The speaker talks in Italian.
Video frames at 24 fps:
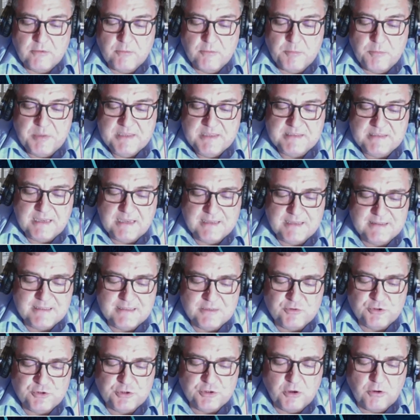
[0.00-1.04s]
pesante
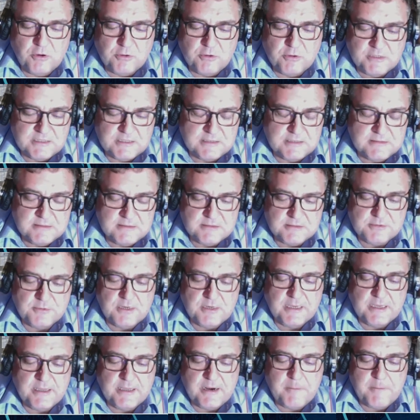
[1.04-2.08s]
short
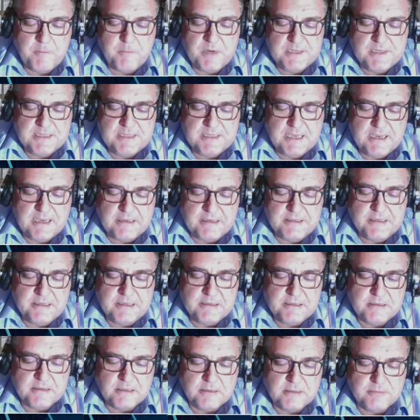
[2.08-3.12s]
sulla Gran
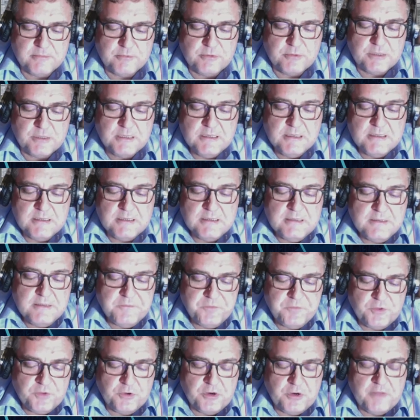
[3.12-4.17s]
Bretagna che pur
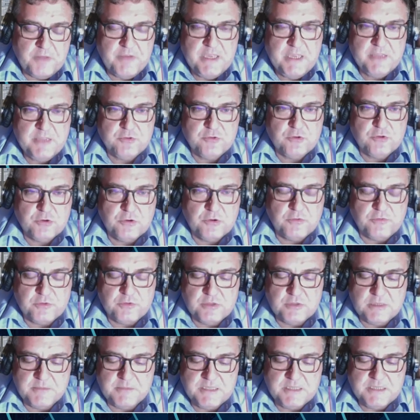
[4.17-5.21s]
non avendo
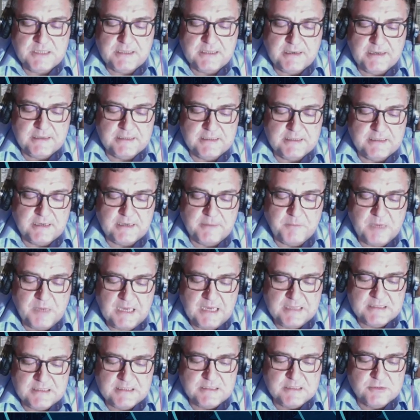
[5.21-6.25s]
fondamentali
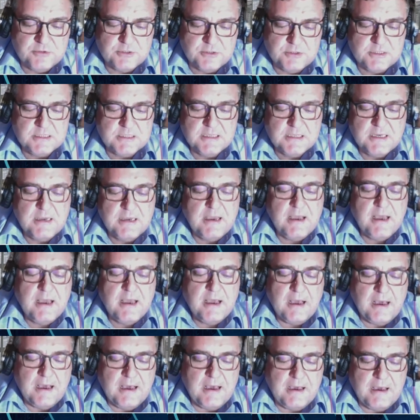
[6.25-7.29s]
drammatici
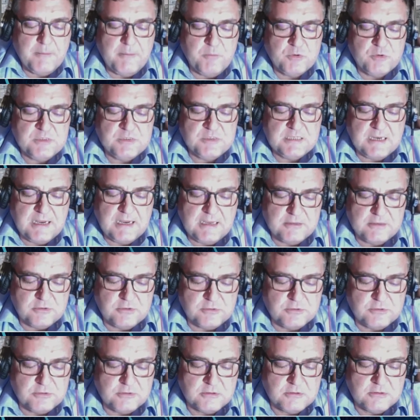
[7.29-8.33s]
ha
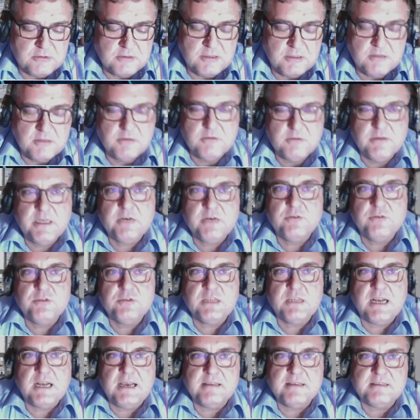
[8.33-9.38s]
mostrato con il governo
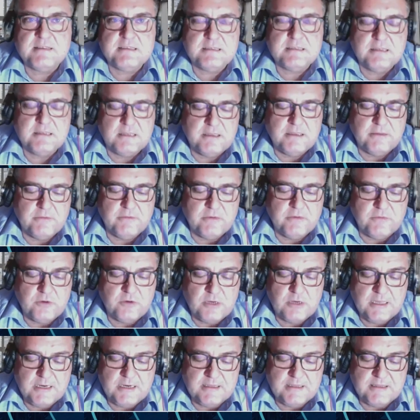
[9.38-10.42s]
Truss di
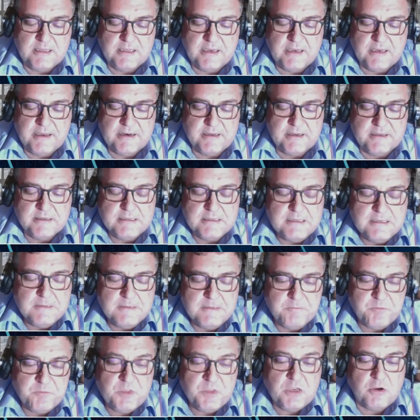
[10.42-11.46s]
voler andare eh,
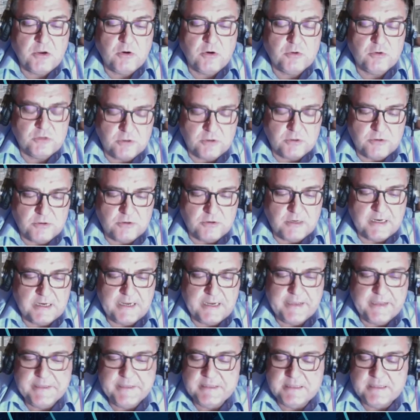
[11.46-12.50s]
mm, mm.
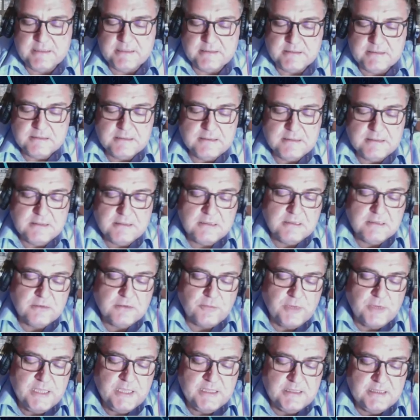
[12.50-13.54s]
controcorrente.
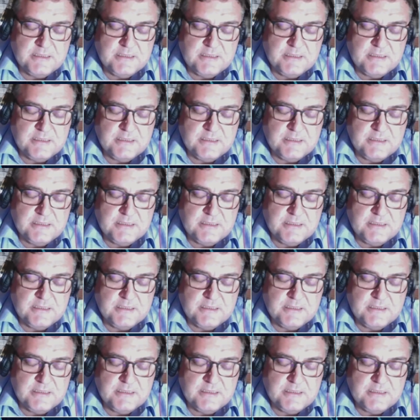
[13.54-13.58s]
Quindi